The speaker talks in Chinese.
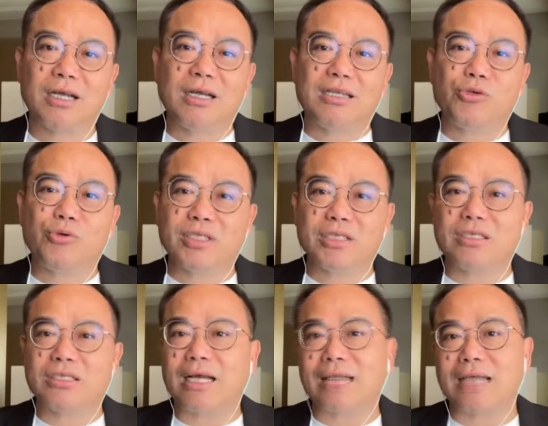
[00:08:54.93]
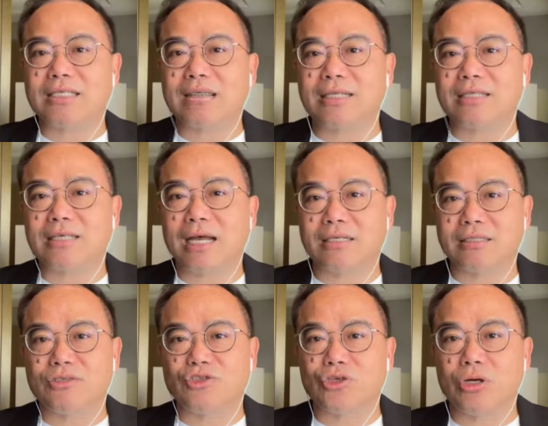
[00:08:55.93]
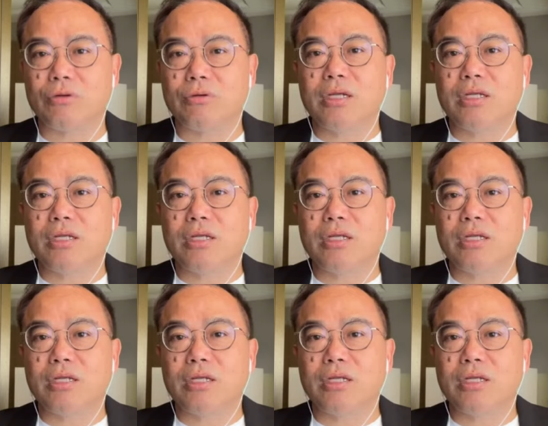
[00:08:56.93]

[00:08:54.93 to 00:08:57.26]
因为事实上，他一旦上任之后，